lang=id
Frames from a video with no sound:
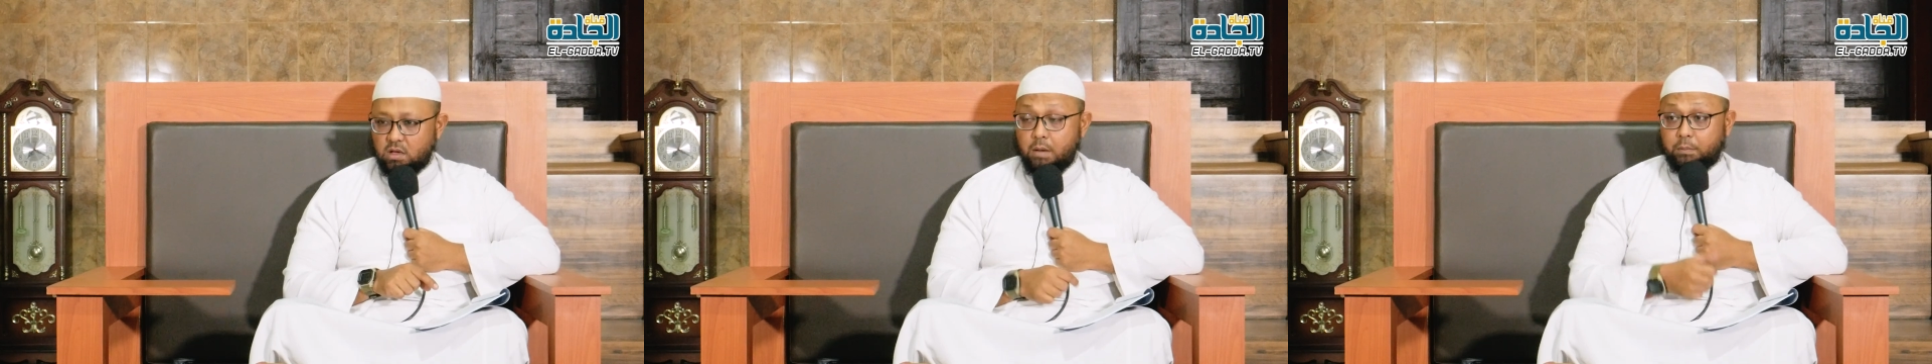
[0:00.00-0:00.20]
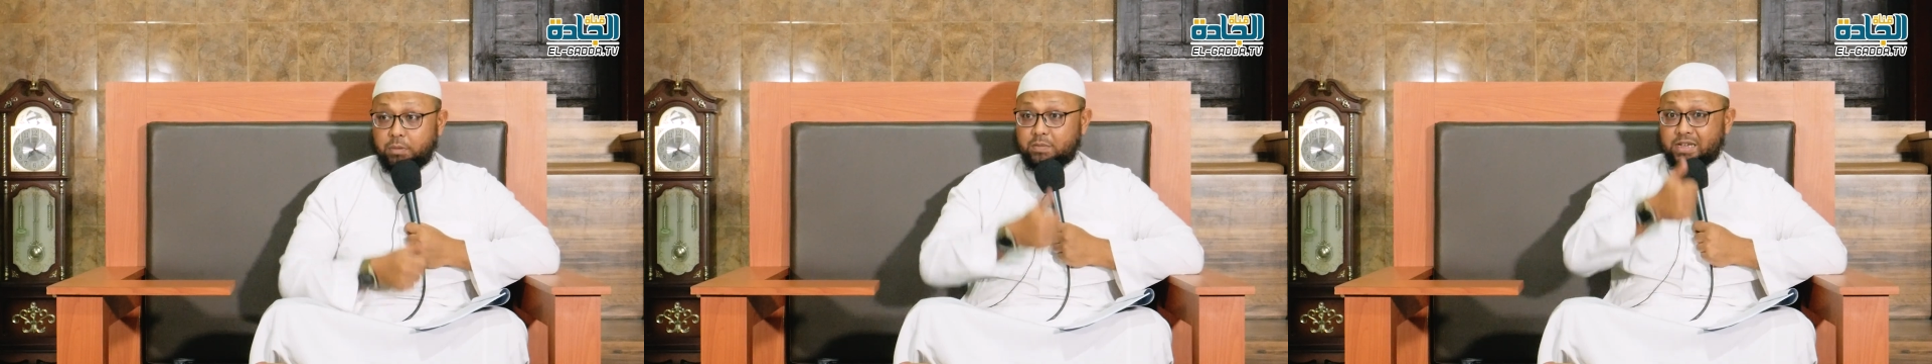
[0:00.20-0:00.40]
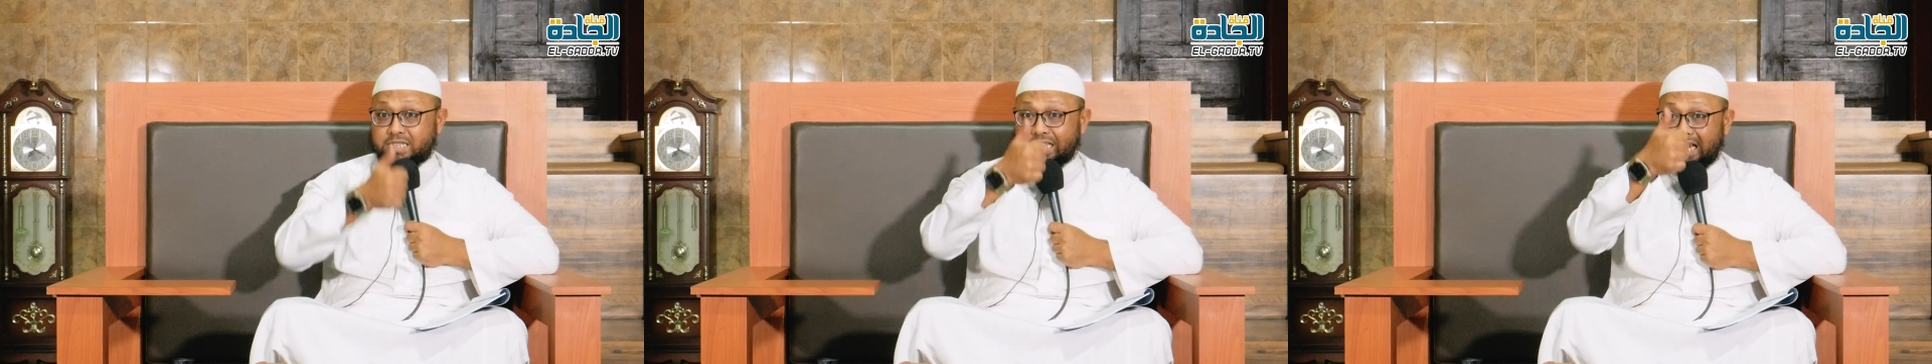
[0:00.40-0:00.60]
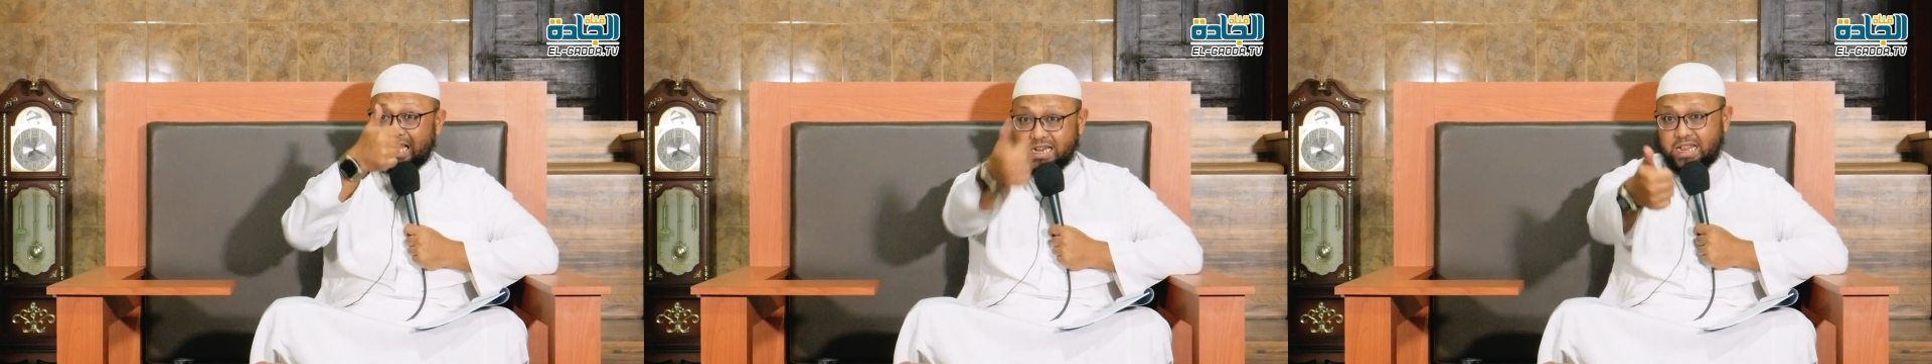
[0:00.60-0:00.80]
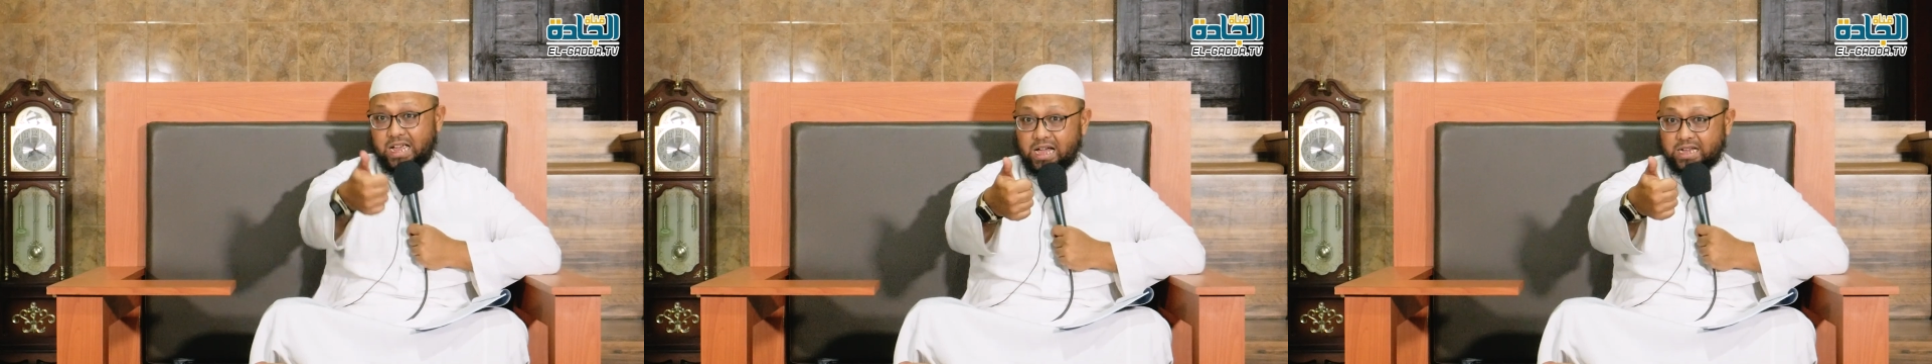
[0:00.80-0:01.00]

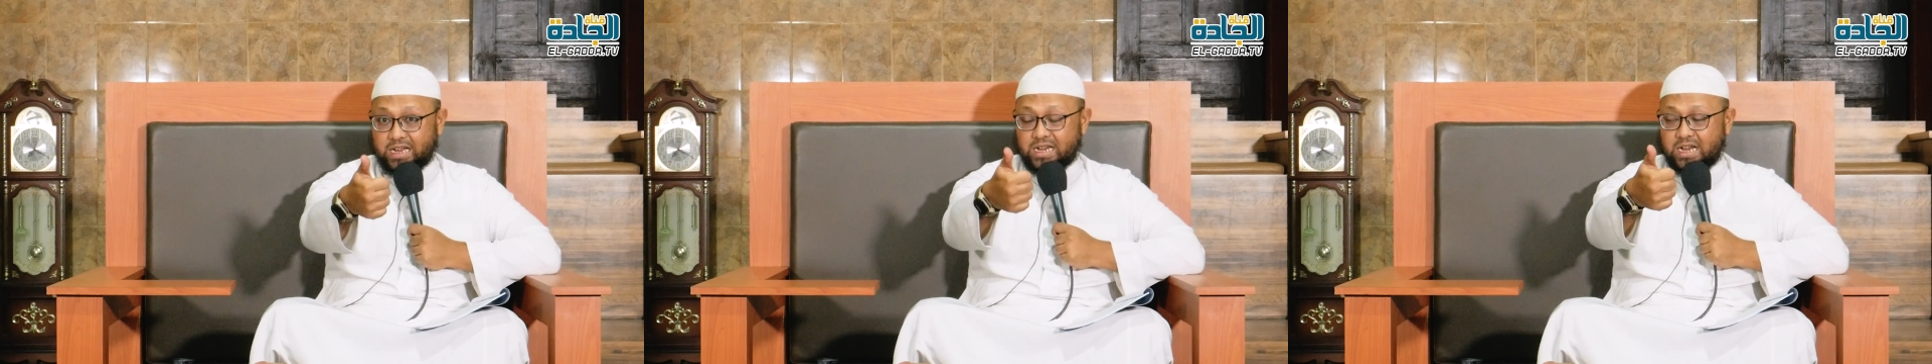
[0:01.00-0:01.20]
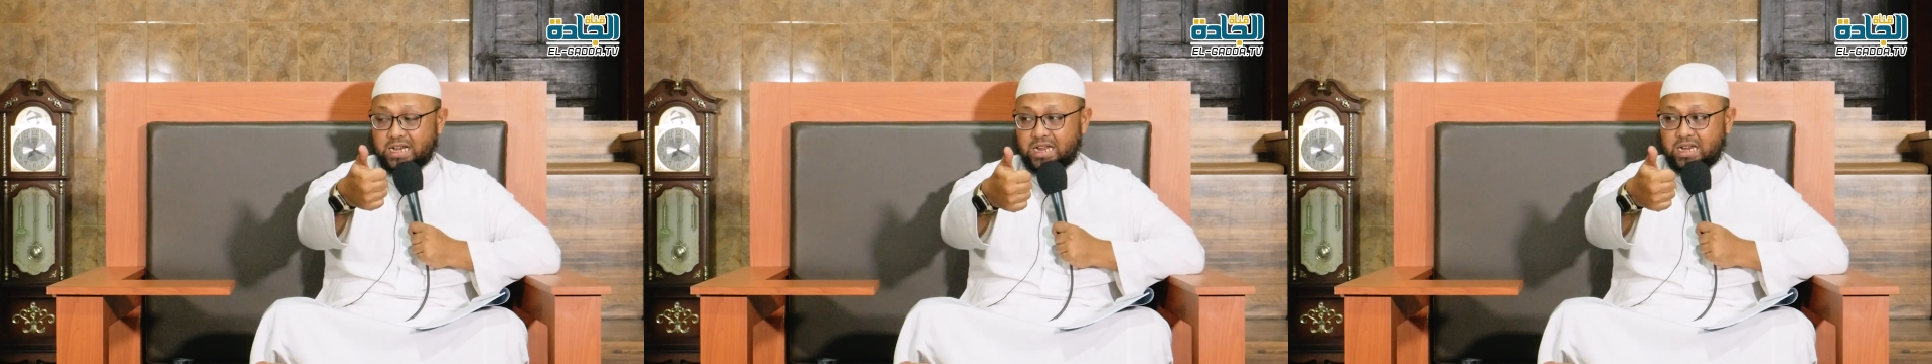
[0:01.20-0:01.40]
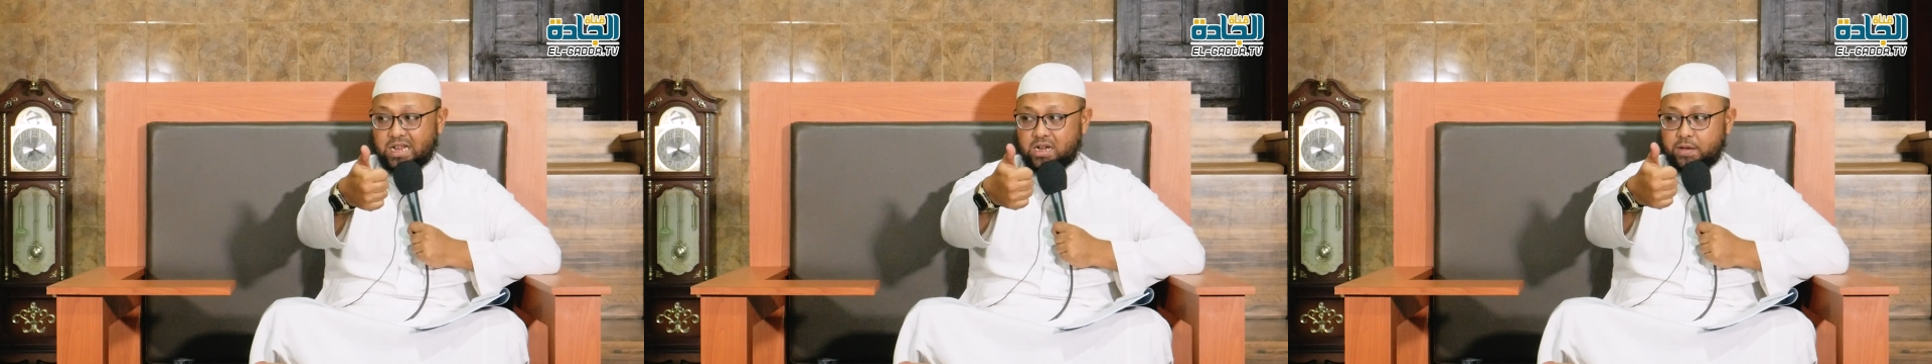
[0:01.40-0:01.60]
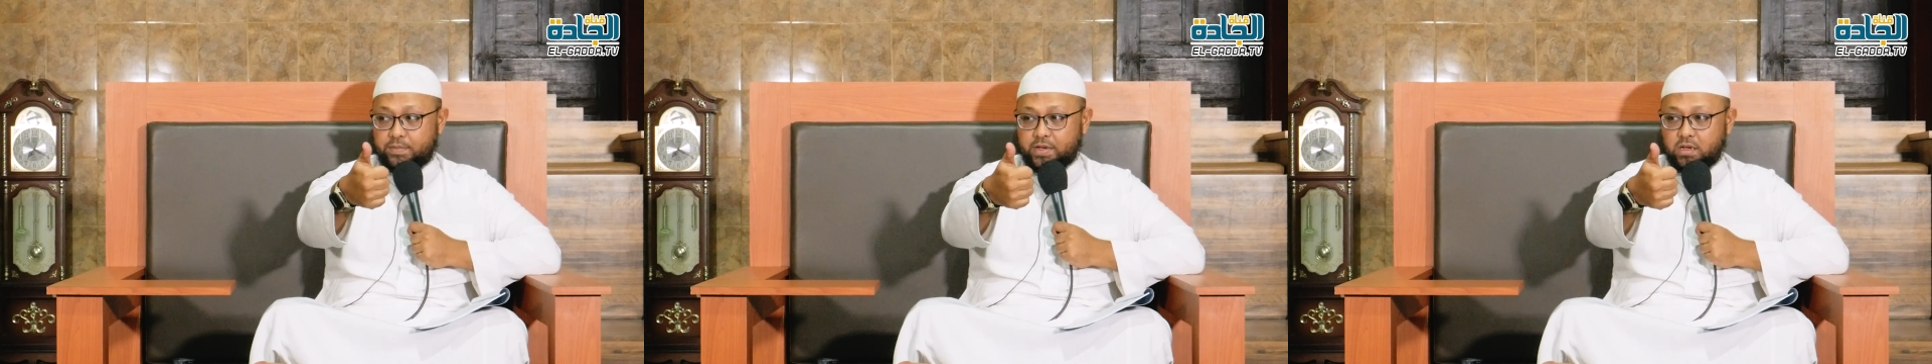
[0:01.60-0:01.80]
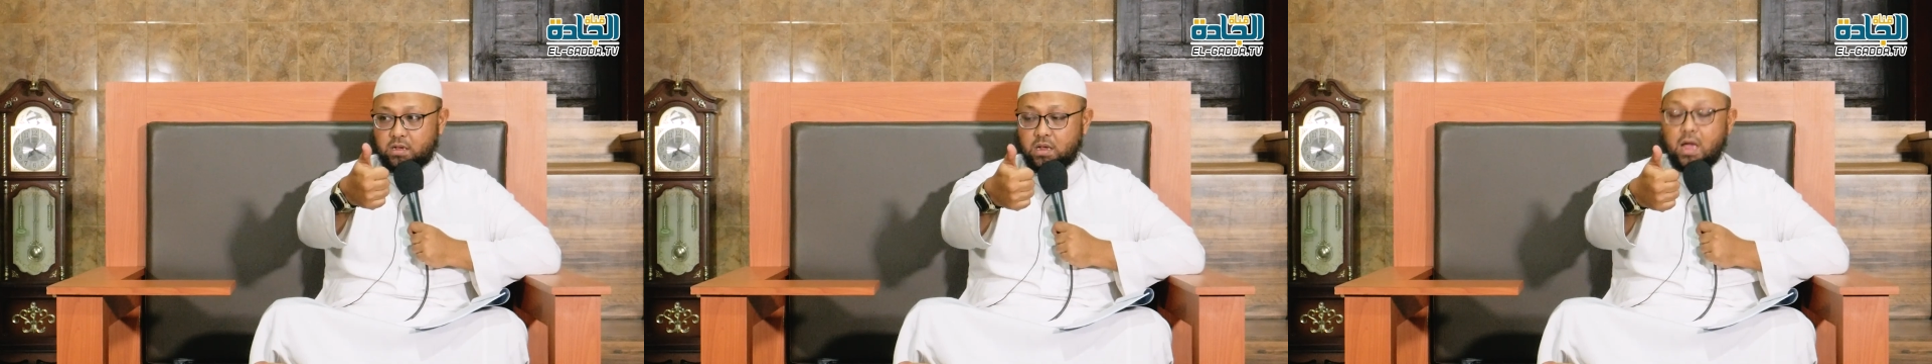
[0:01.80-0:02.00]
Permasalahan yang akan kalian
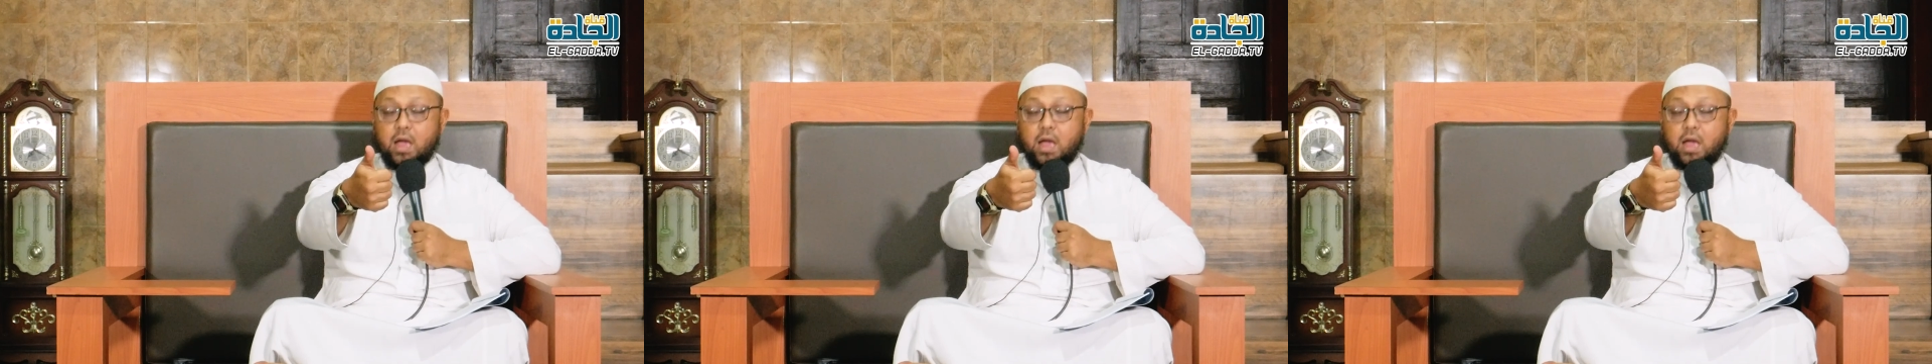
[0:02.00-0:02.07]
hadapi